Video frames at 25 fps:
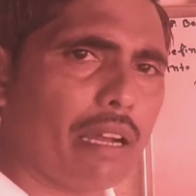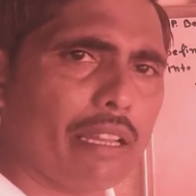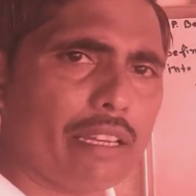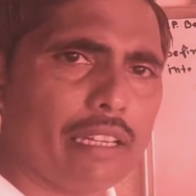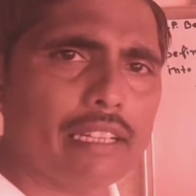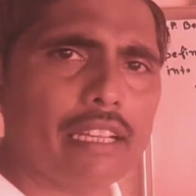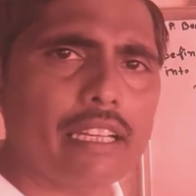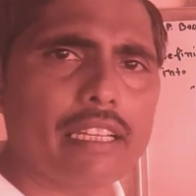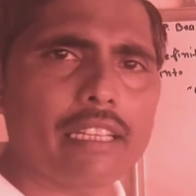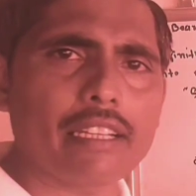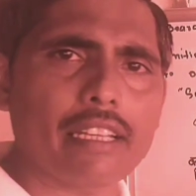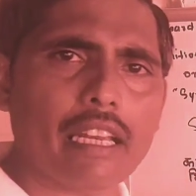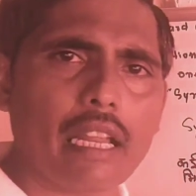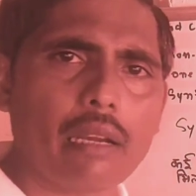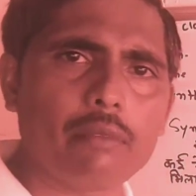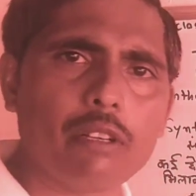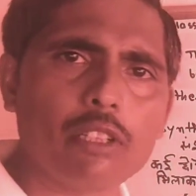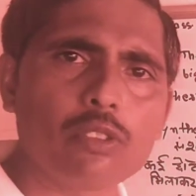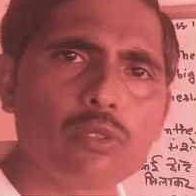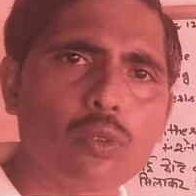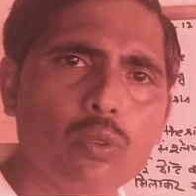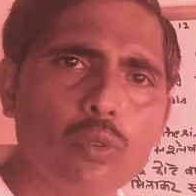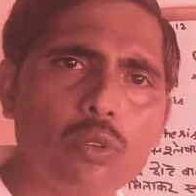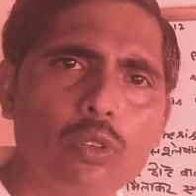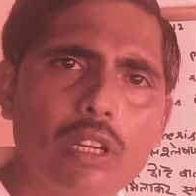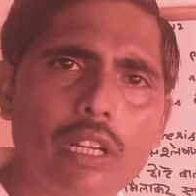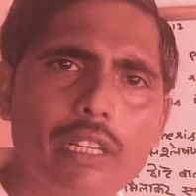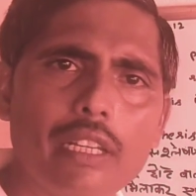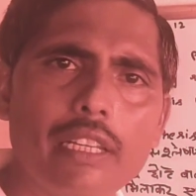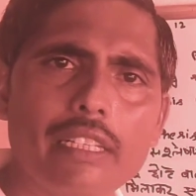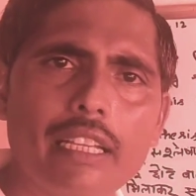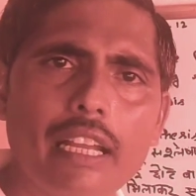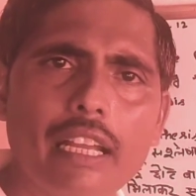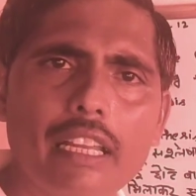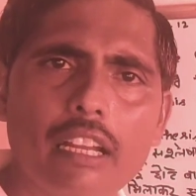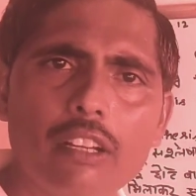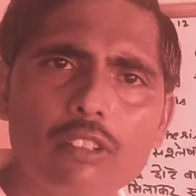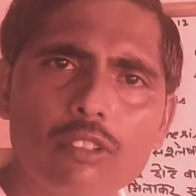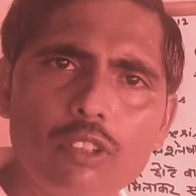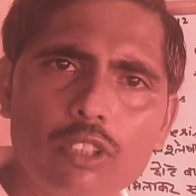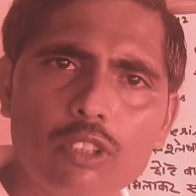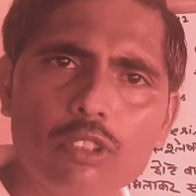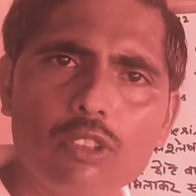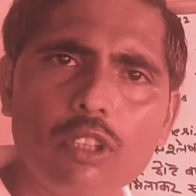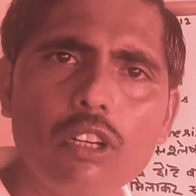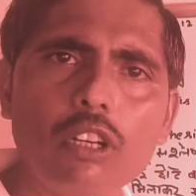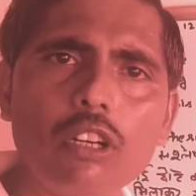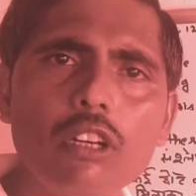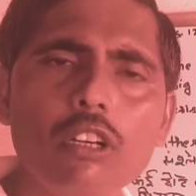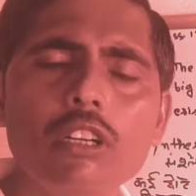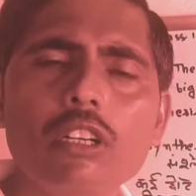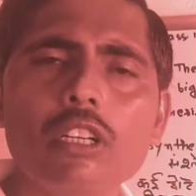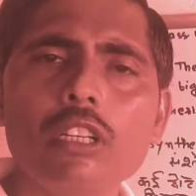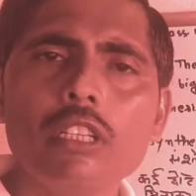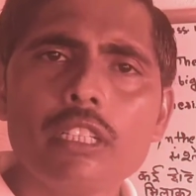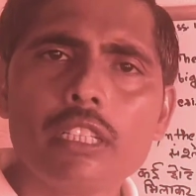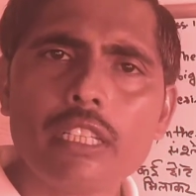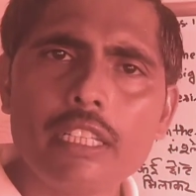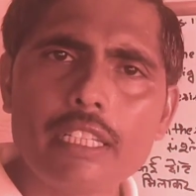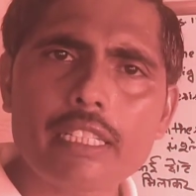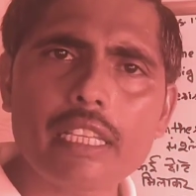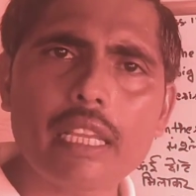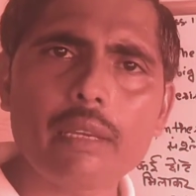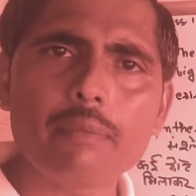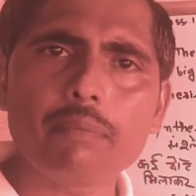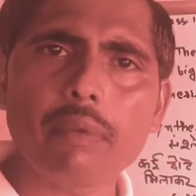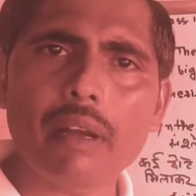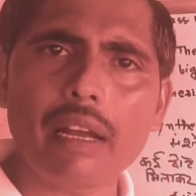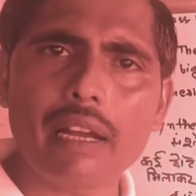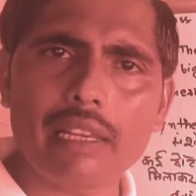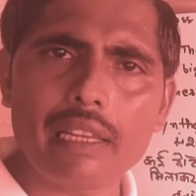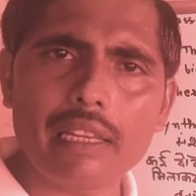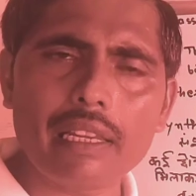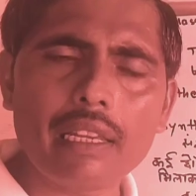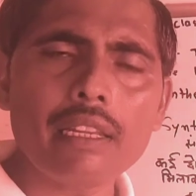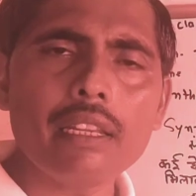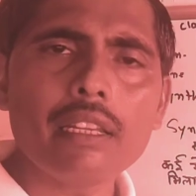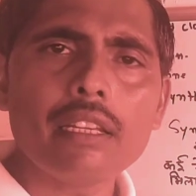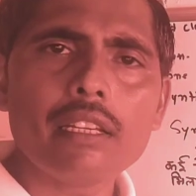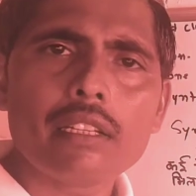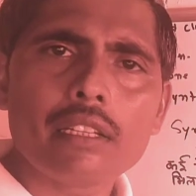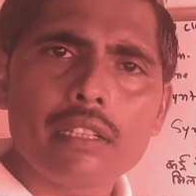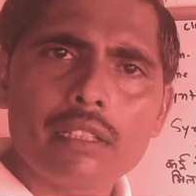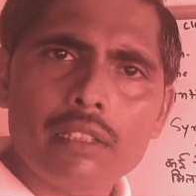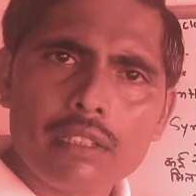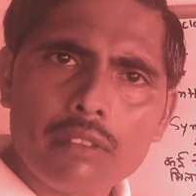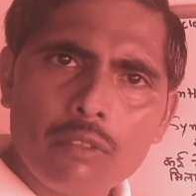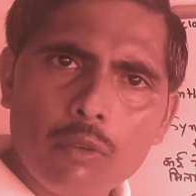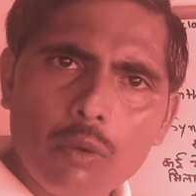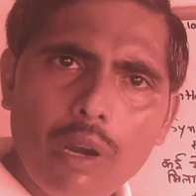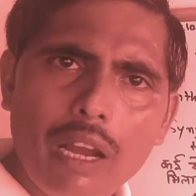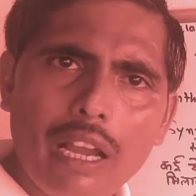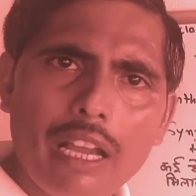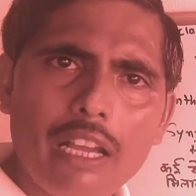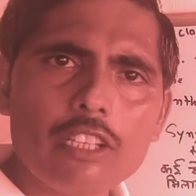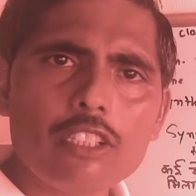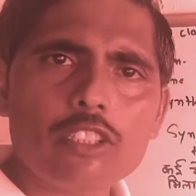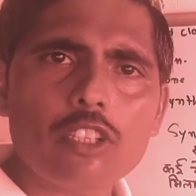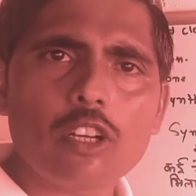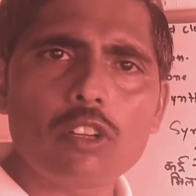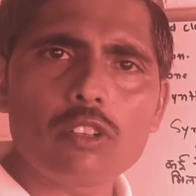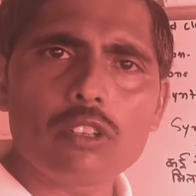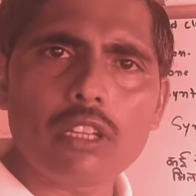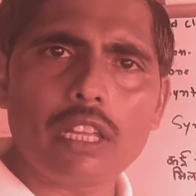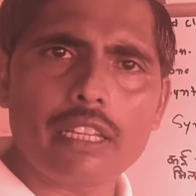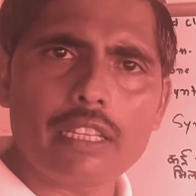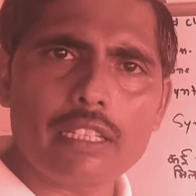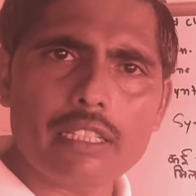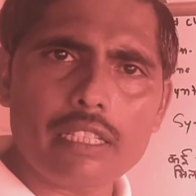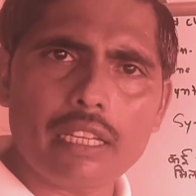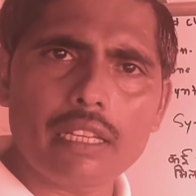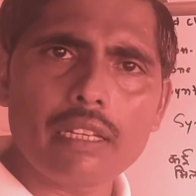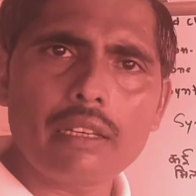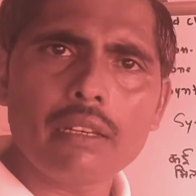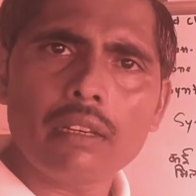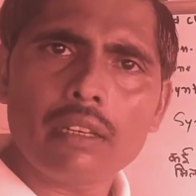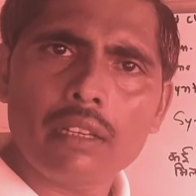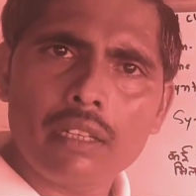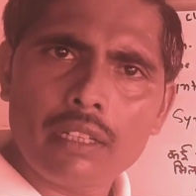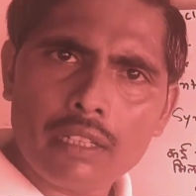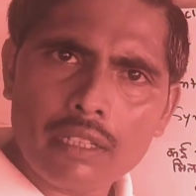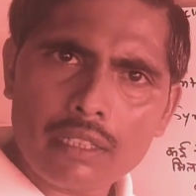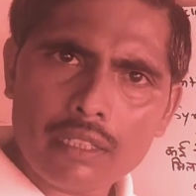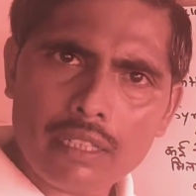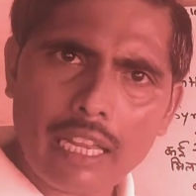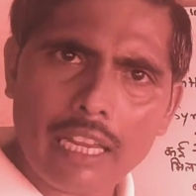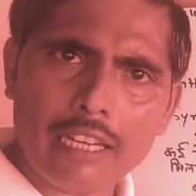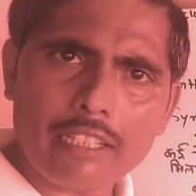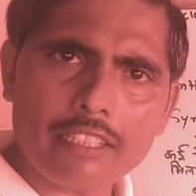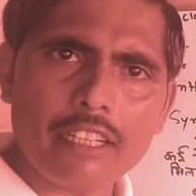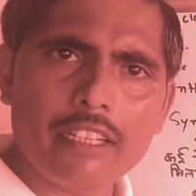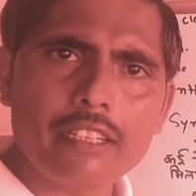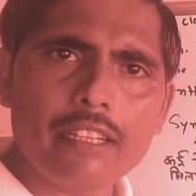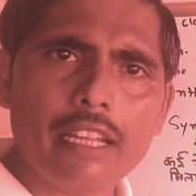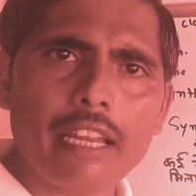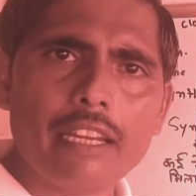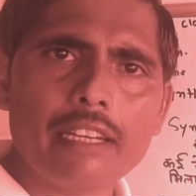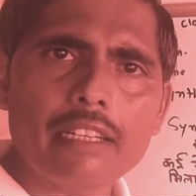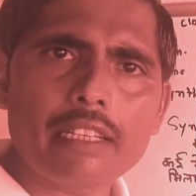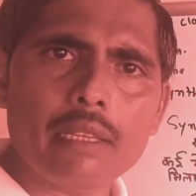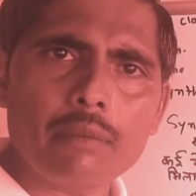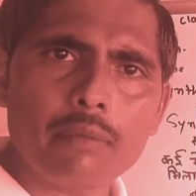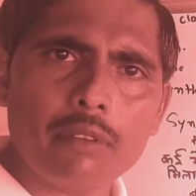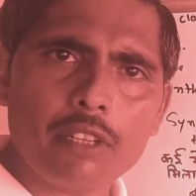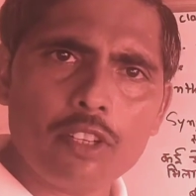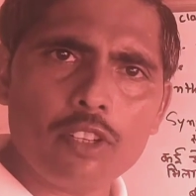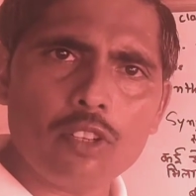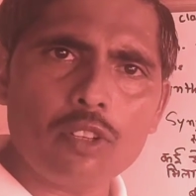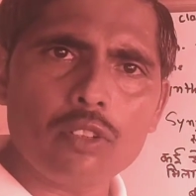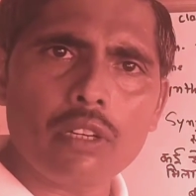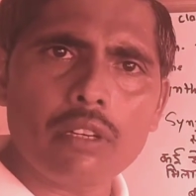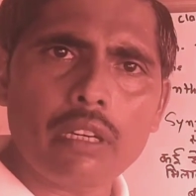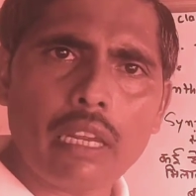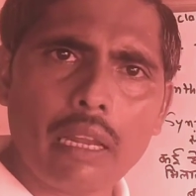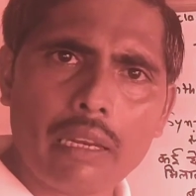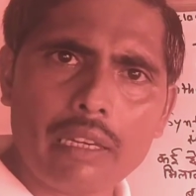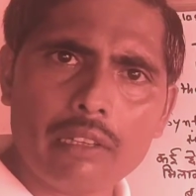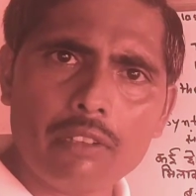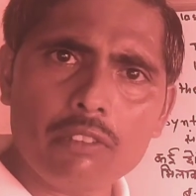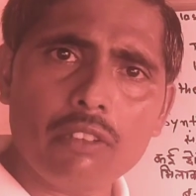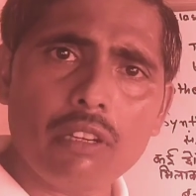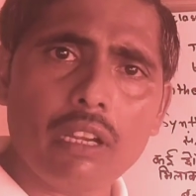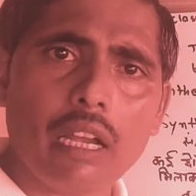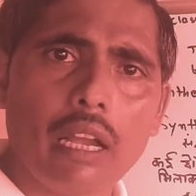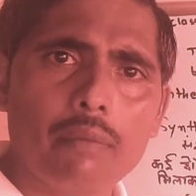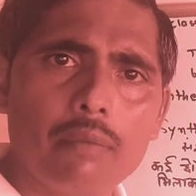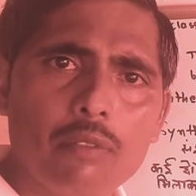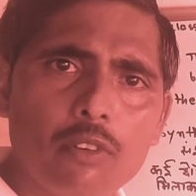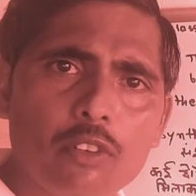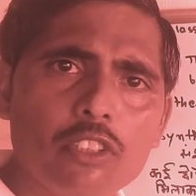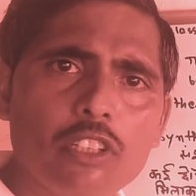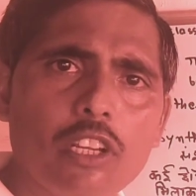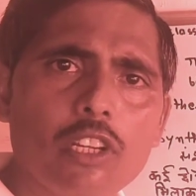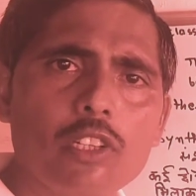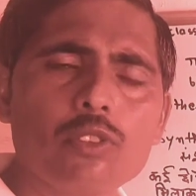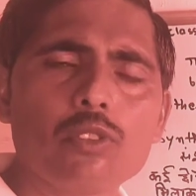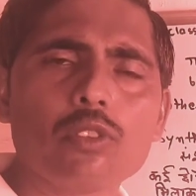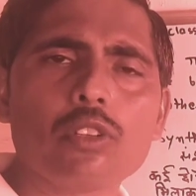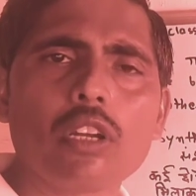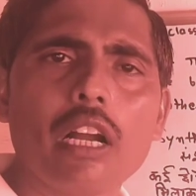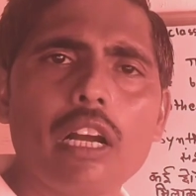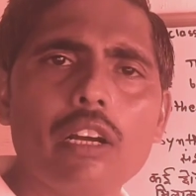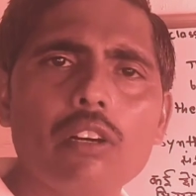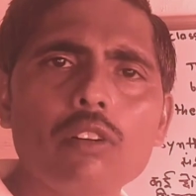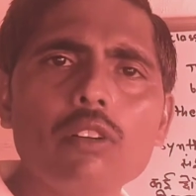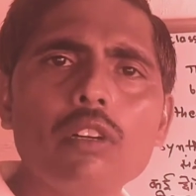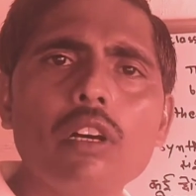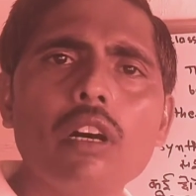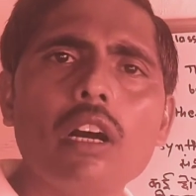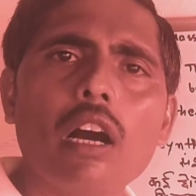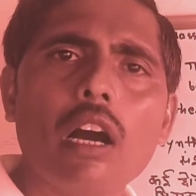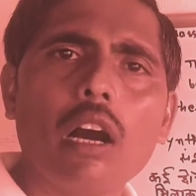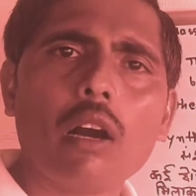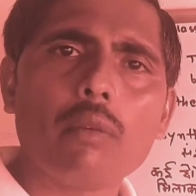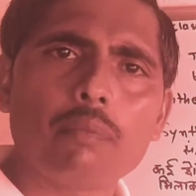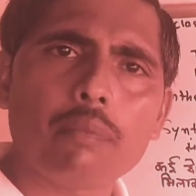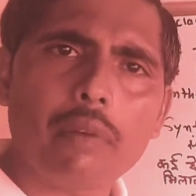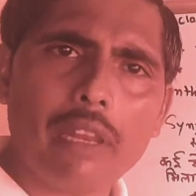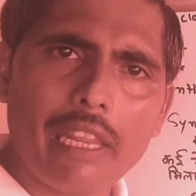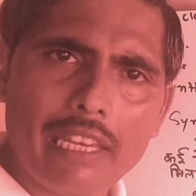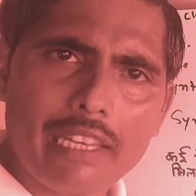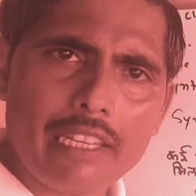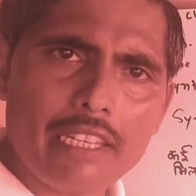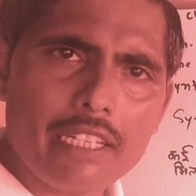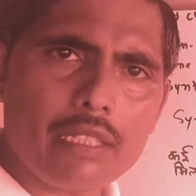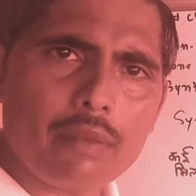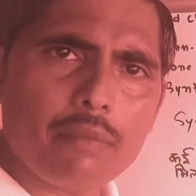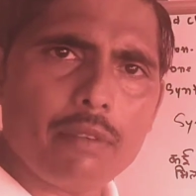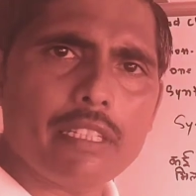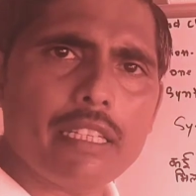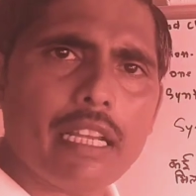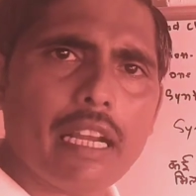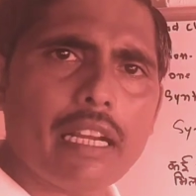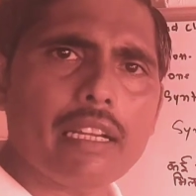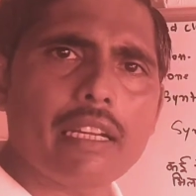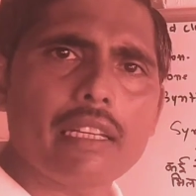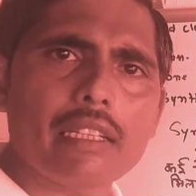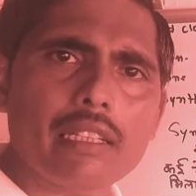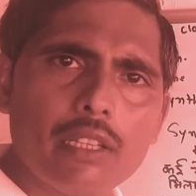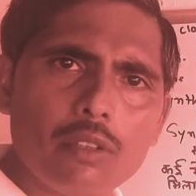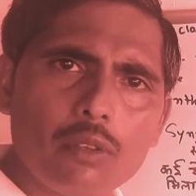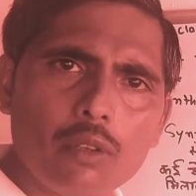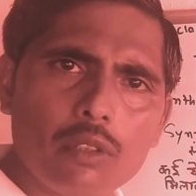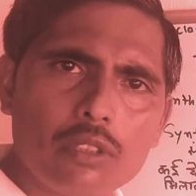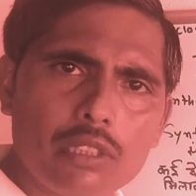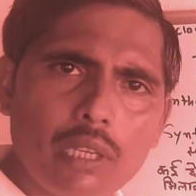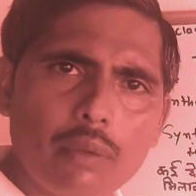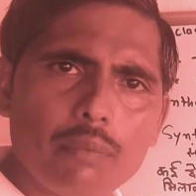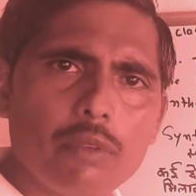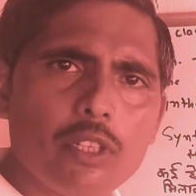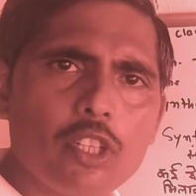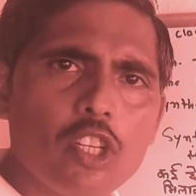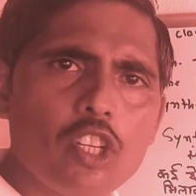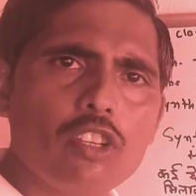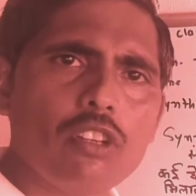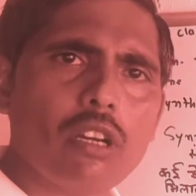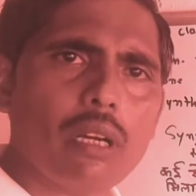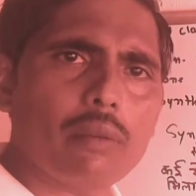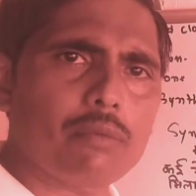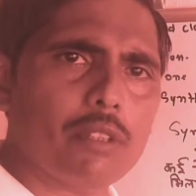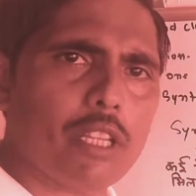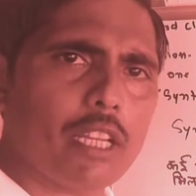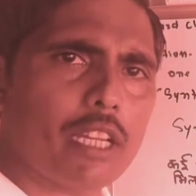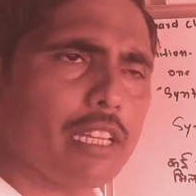बारह में ग्रामर शुरू करने जा रहा हूँ दोस्तों इसके पहले वॉयस और नरेशन डायरेक्ट इन डायरेक्ट की वीडियो अपलोड कर चुका हूँ और प्ले में जा करके वो सब वीडियो आप